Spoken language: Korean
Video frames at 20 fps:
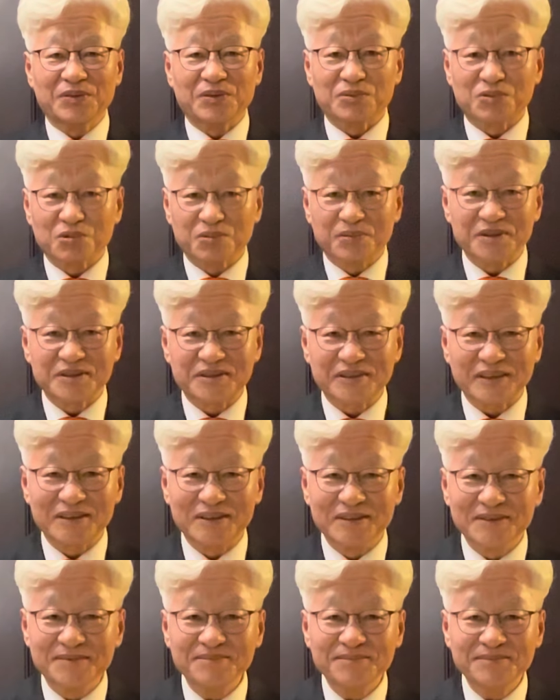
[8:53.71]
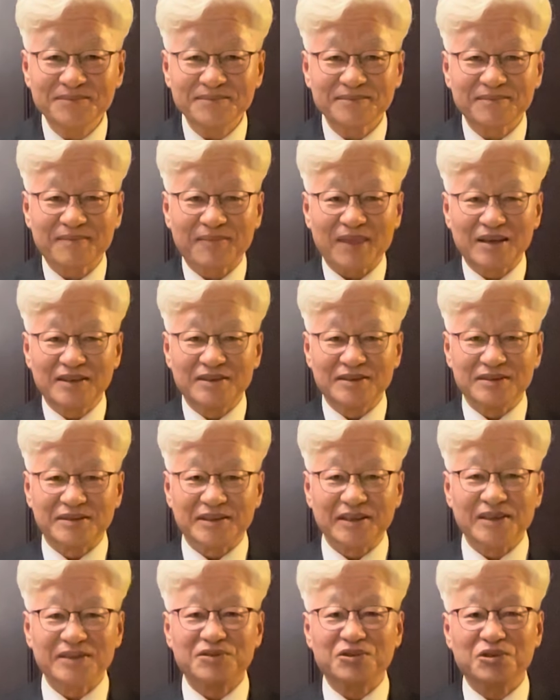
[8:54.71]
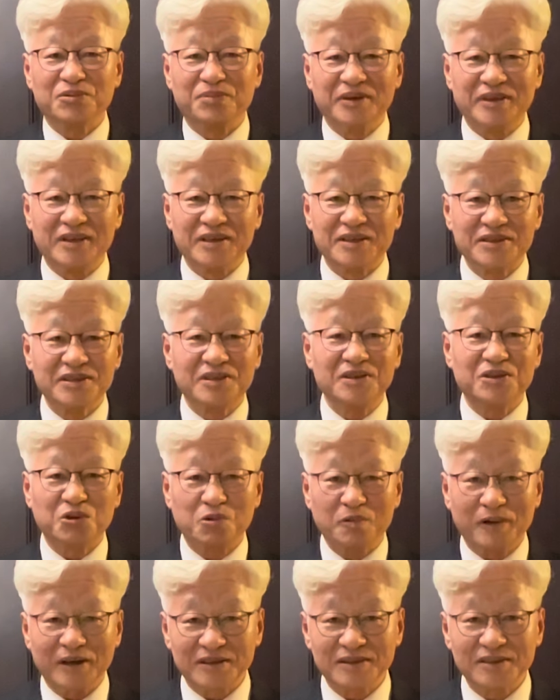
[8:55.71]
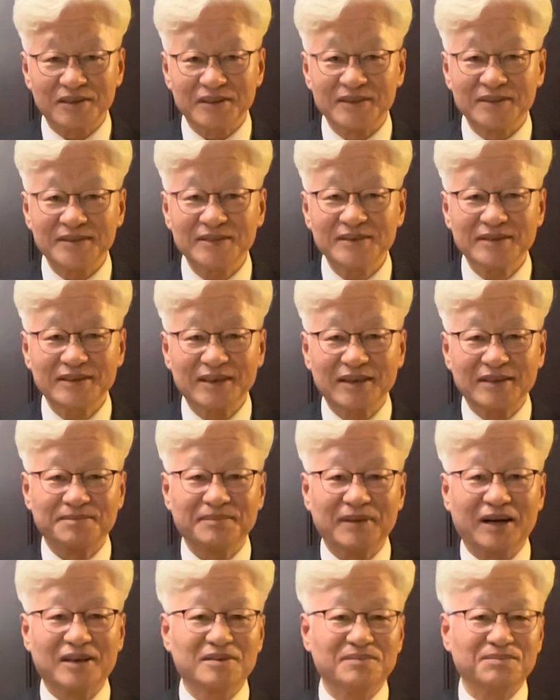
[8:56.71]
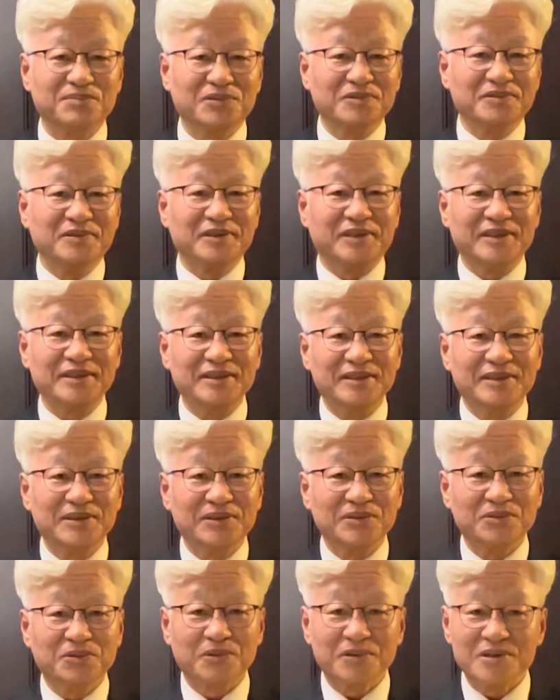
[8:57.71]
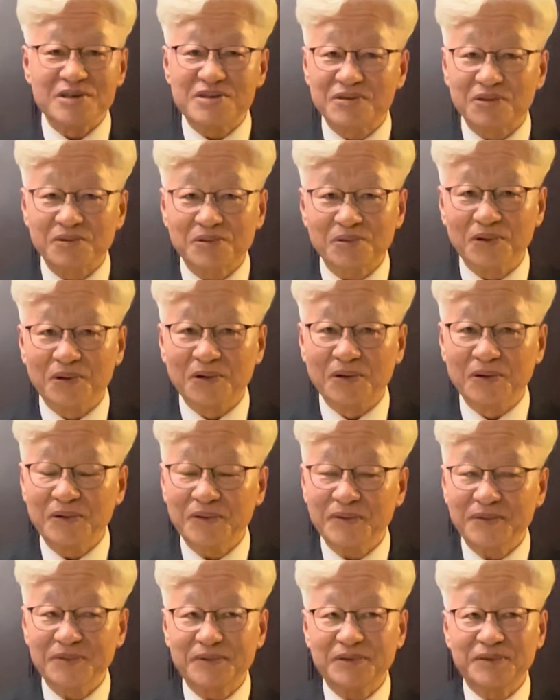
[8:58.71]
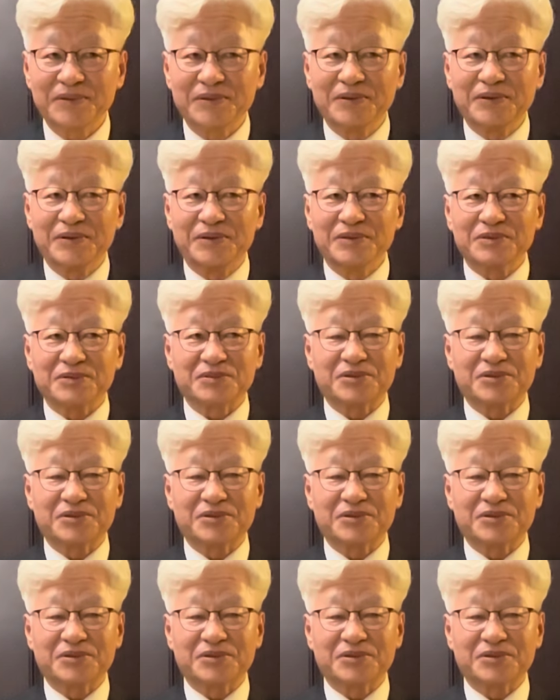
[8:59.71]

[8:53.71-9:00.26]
또두 번째는 제 주변에 저를 도왔던 많은 분들이 또 있었고 또